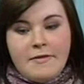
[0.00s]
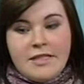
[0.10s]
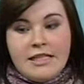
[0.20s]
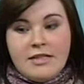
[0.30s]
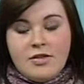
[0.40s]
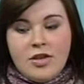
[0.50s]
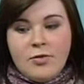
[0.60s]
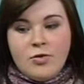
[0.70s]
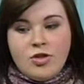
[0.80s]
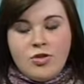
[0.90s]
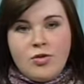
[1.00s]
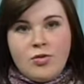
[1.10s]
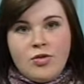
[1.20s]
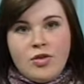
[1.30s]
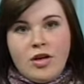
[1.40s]
вследствие того,
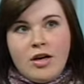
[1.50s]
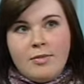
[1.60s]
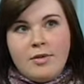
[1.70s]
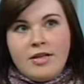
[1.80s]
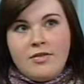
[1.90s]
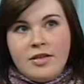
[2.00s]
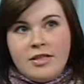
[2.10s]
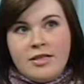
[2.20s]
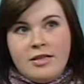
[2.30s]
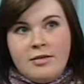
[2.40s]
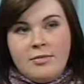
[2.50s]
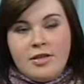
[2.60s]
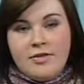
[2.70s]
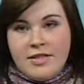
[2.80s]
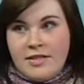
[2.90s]
что на благотворительном
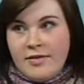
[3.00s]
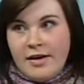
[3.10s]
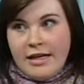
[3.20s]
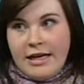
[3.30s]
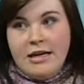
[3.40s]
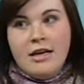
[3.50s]
кинофестивале